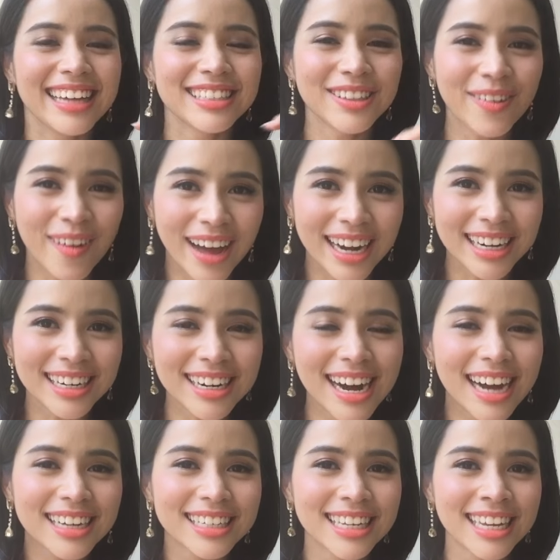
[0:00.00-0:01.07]
ส่วนเรื่อ
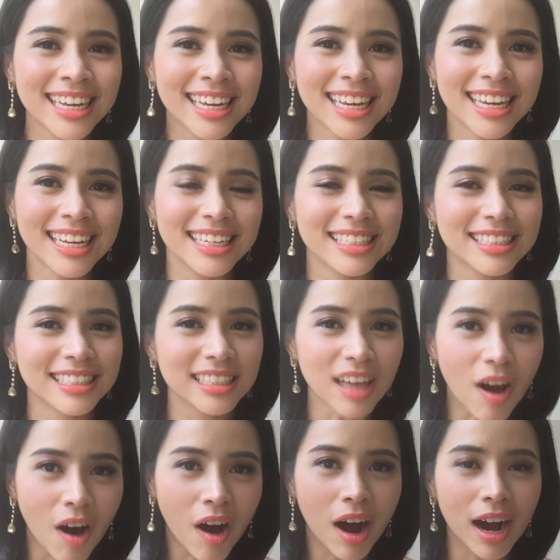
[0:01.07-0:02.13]
งที่
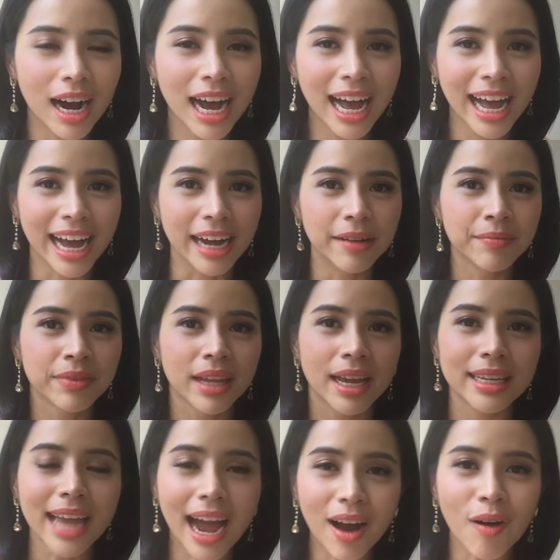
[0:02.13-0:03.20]
2 ค่ะ
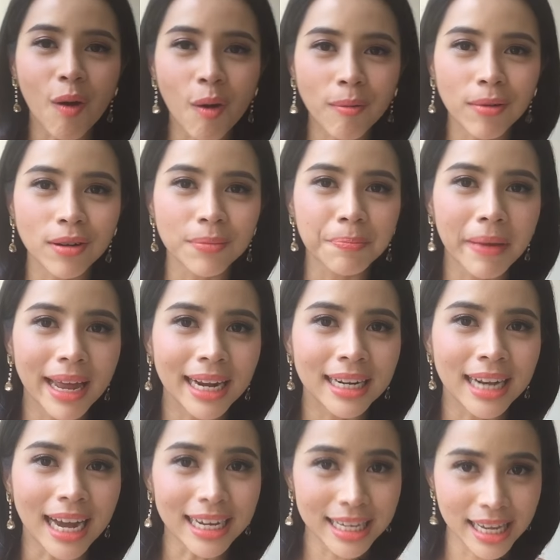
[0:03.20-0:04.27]
ยังคงเป็น
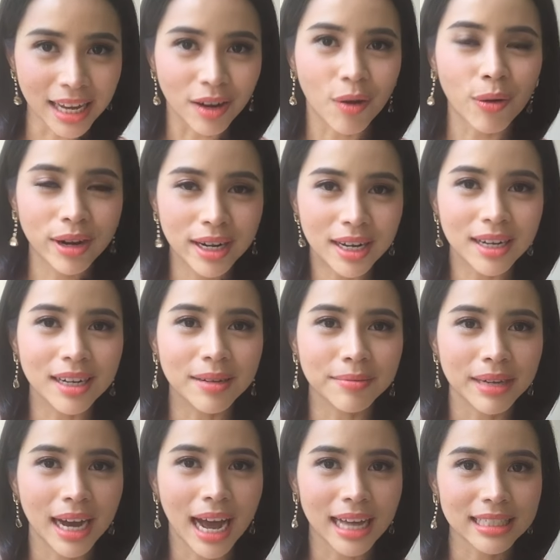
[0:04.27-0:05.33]
นักเขียนคนเดิม
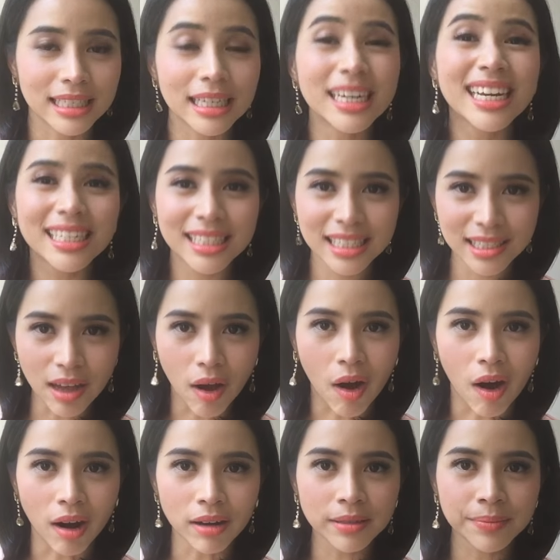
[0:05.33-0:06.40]
นะคะ ซีรีส์ที่
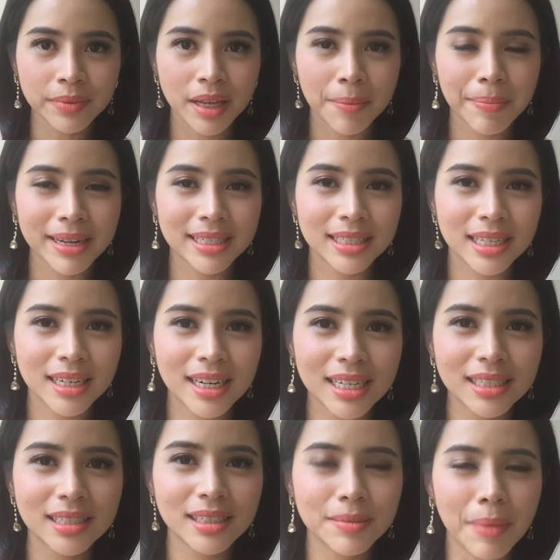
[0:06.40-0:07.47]
2 เป็นซีรีส์
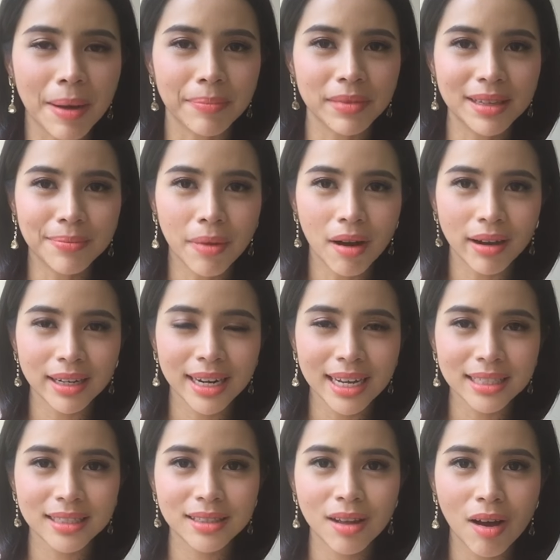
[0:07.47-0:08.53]
ชื่อแบบ The Boy
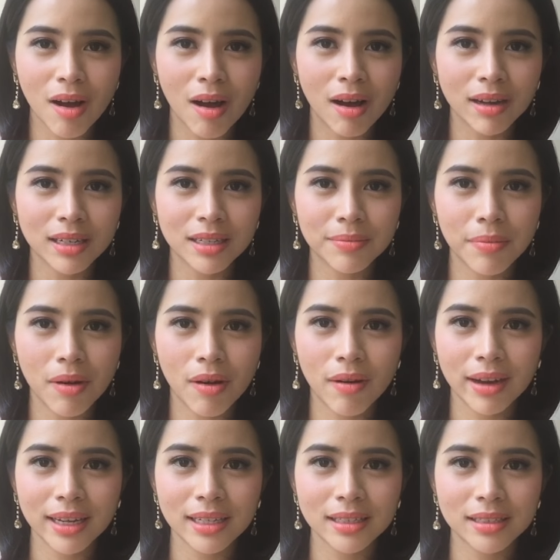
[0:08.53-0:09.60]
Next Door The
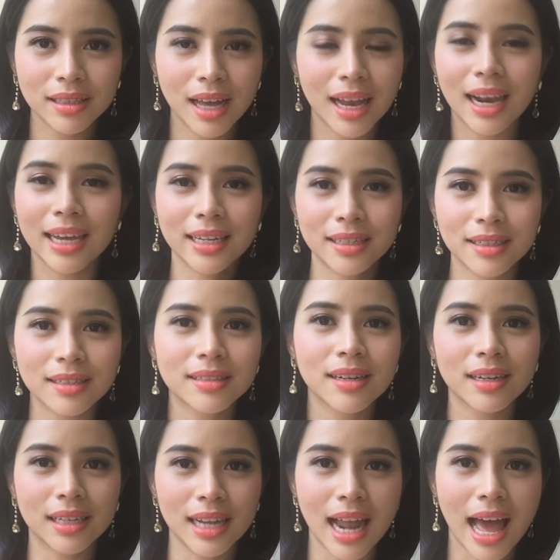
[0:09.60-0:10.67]
Boy อะไรเทือ
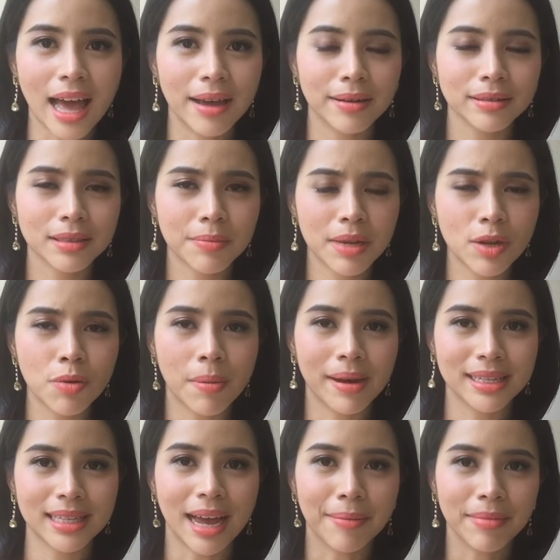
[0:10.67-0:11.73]
กๆนี้แหละจะมีอยู่ประมาณ
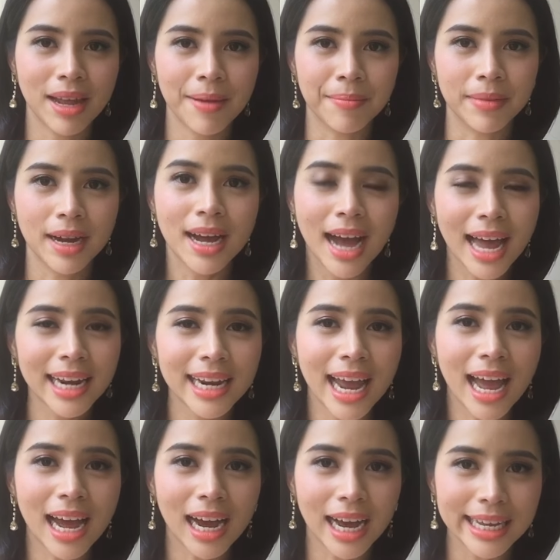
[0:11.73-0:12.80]
3เล่ม อันเนี้ย
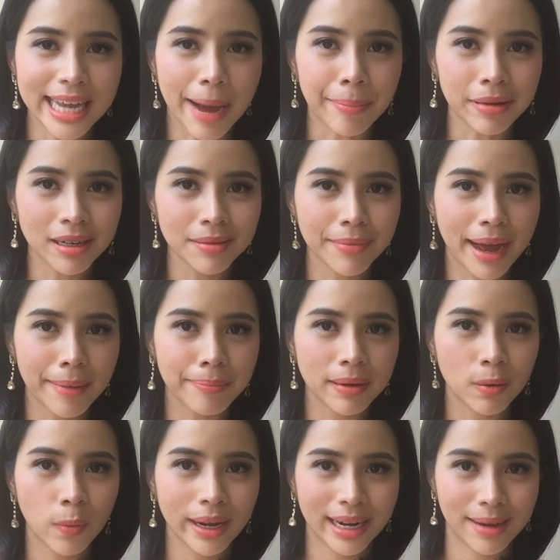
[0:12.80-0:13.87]
ขยับขึ้นมาเป็น
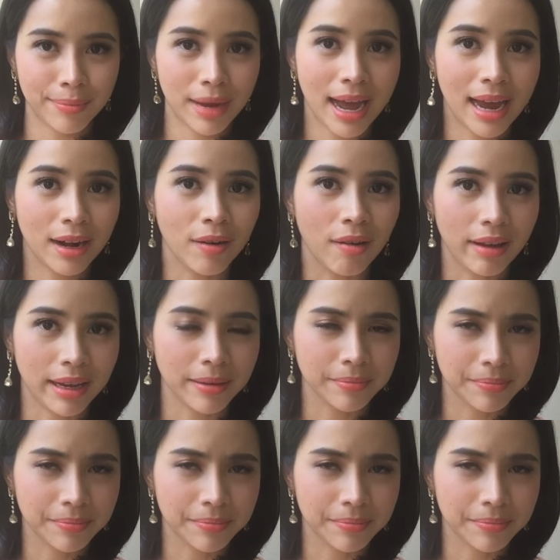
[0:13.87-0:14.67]
วัยทำงานหน่อย